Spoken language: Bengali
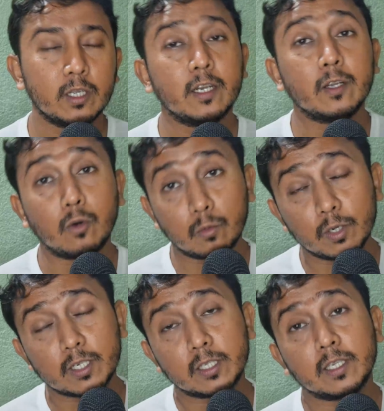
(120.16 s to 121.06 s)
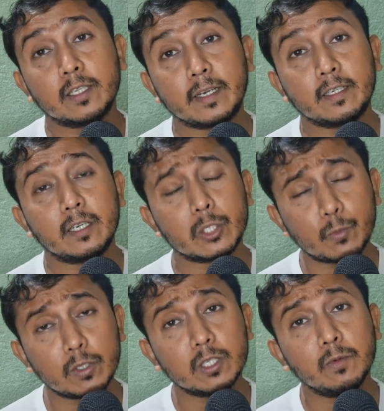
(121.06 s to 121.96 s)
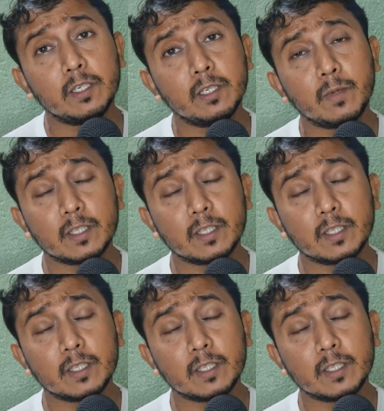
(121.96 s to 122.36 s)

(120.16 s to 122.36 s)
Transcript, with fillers: সেইখানে গর্বের সাথে সাথে একটা রেসপন্সিবিলিটি